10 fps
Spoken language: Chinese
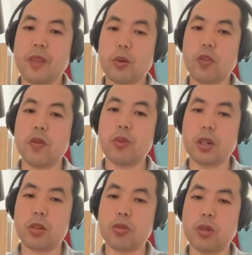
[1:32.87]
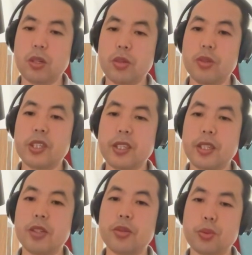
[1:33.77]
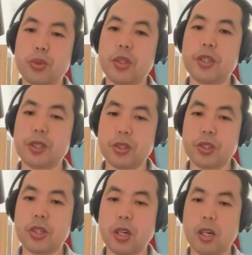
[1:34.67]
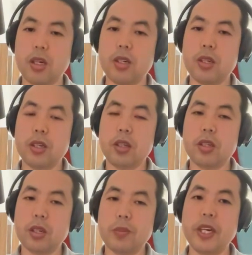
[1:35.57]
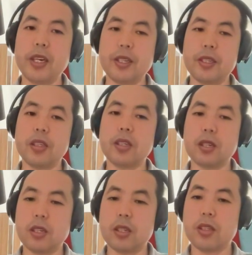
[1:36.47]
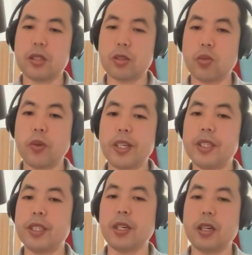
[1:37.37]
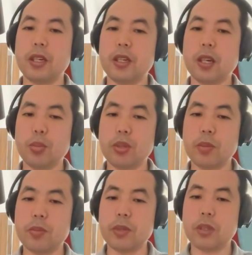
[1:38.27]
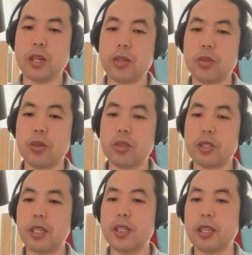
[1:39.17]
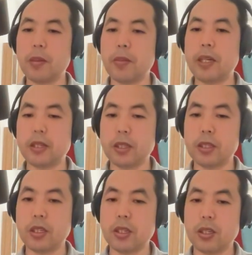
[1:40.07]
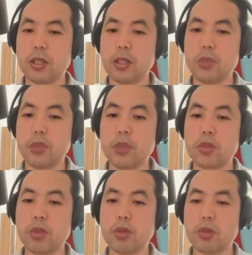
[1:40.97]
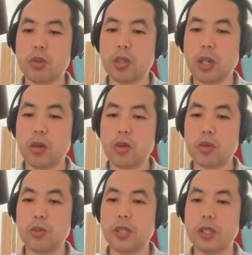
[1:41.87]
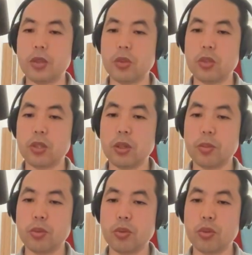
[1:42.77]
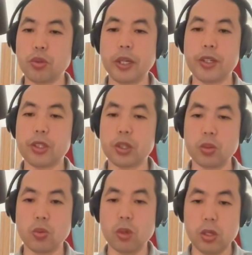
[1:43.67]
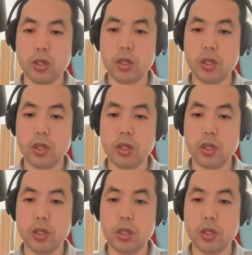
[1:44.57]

国防部长说，由于现在的局势形势啊和面临着这种威胁，他不得他就建议丹麦的这些民众，然后准备这些东西，比如说水、食物，